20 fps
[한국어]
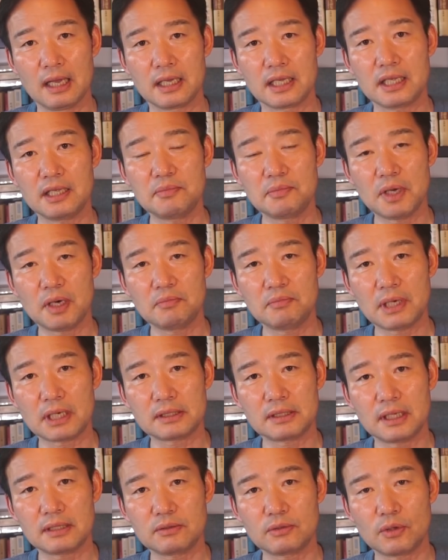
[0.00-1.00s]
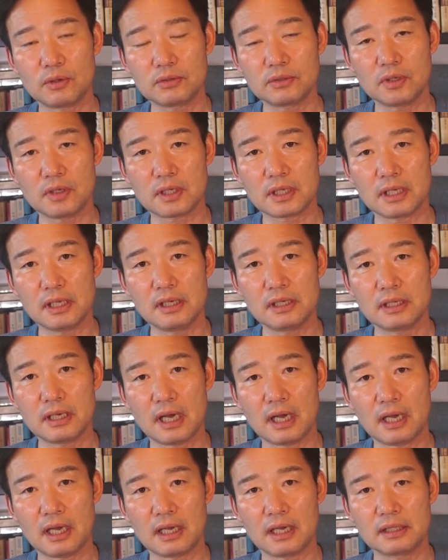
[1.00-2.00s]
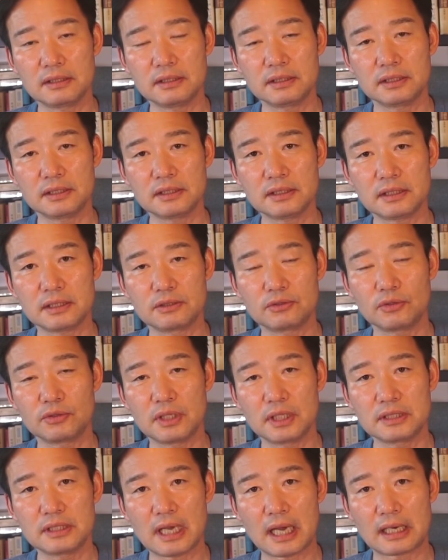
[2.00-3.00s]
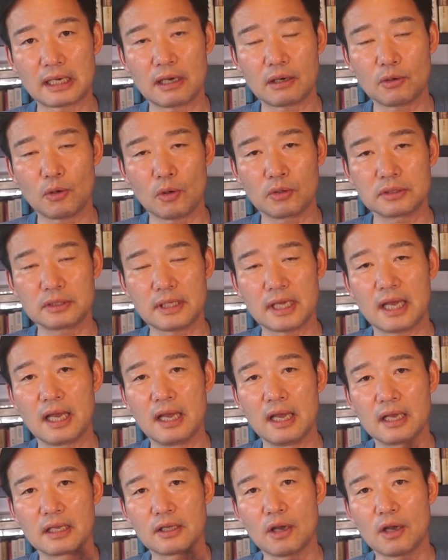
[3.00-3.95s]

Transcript: 이명박 대통령 일가는 기소되지 않았고 그때